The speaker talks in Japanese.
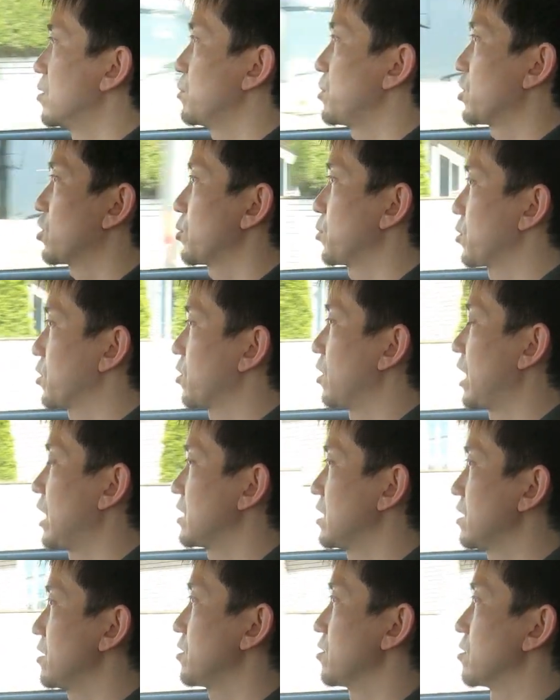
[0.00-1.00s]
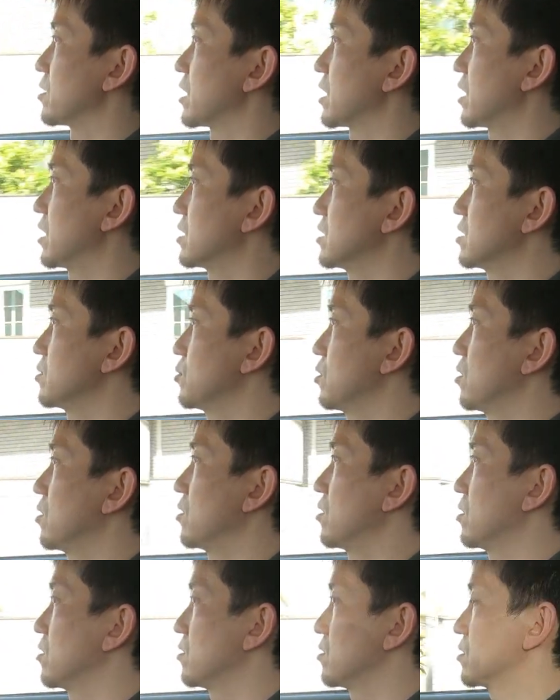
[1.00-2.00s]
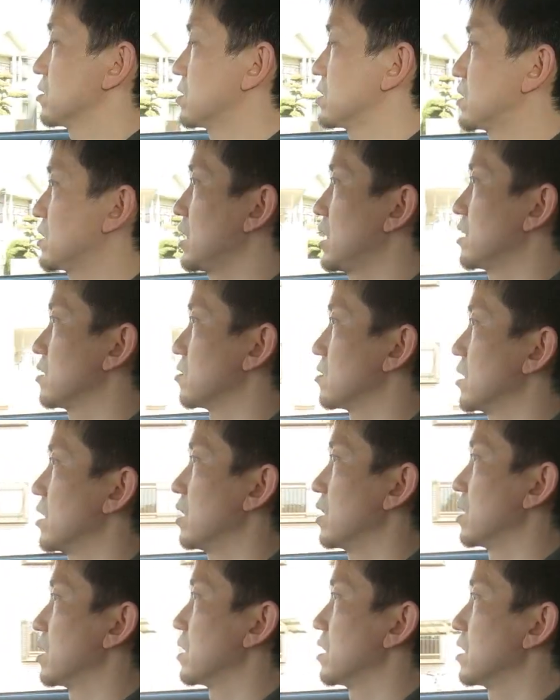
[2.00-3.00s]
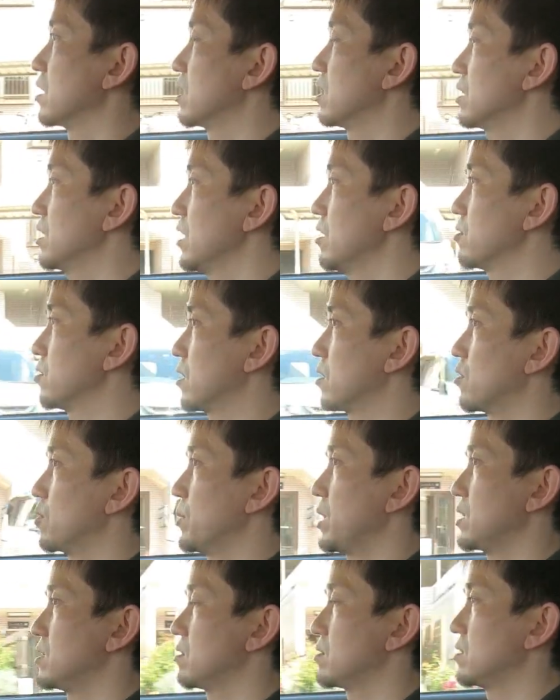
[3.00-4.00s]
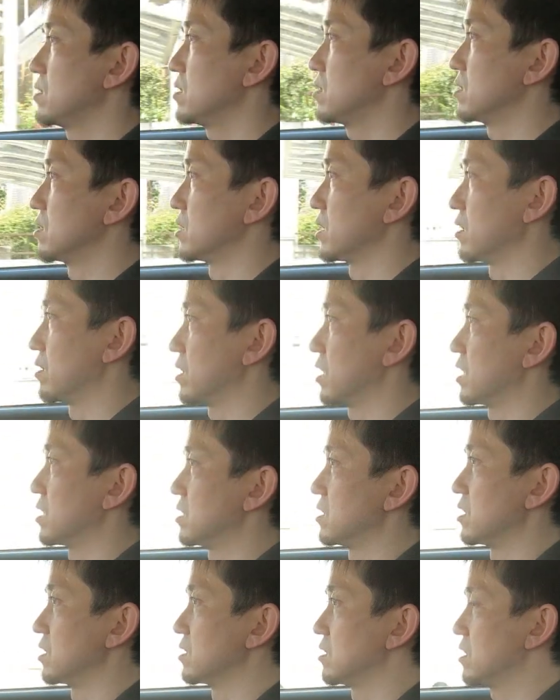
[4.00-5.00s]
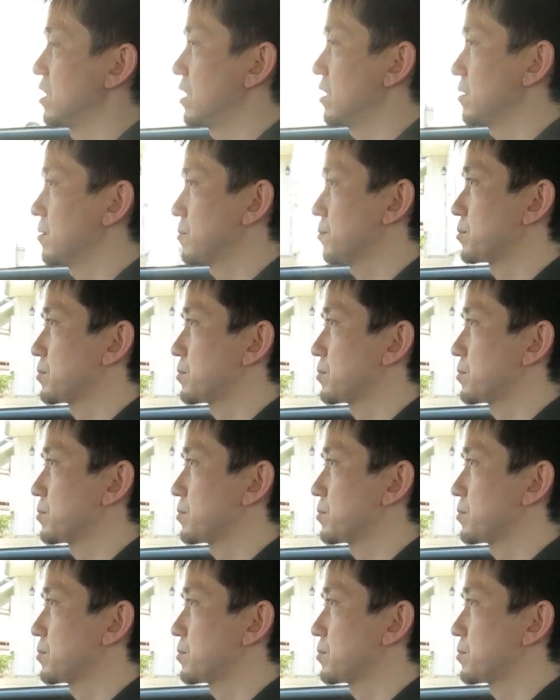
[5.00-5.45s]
ぴょこぴょこ跳ねるような感じもしないので、結構ね路面に吸い付いてる感じですね。